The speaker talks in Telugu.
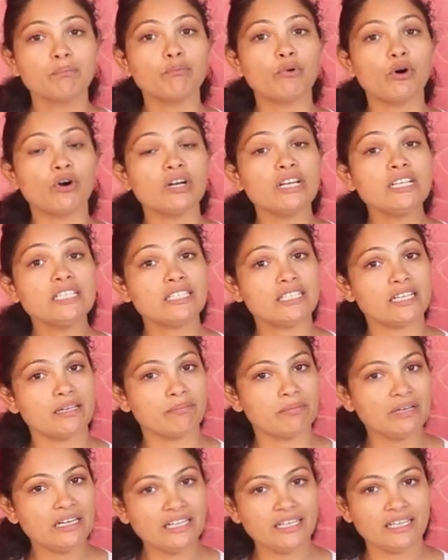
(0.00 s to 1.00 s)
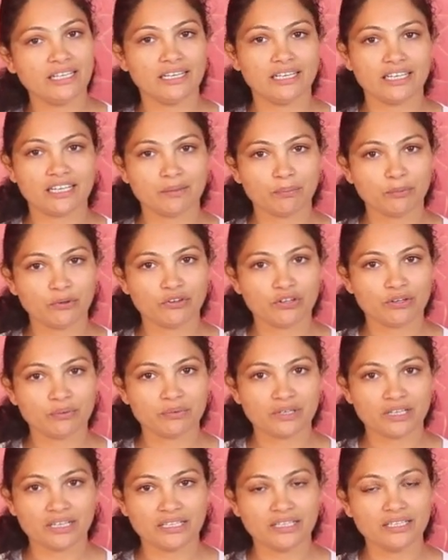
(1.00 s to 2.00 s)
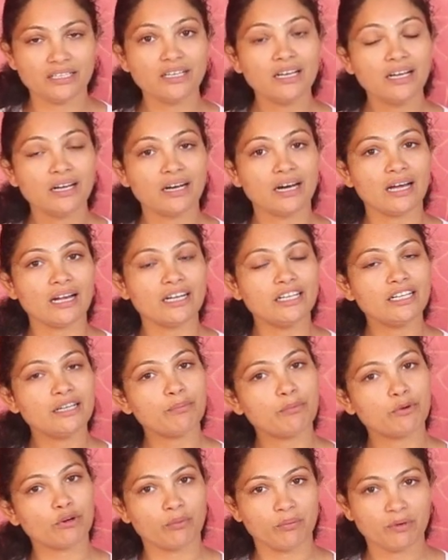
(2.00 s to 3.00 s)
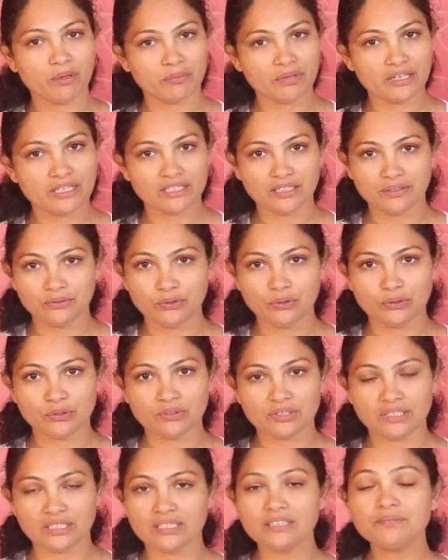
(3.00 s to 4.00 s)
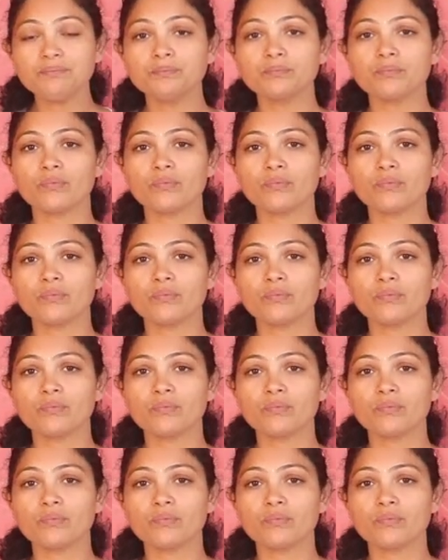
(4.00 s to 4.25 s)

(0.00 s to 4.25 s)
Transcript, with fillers: బాడీ స్టెబిలిటీ లేకపోవడం కానీ అలాంటి ప్రాబ్లం అనేది ఉంటుందండి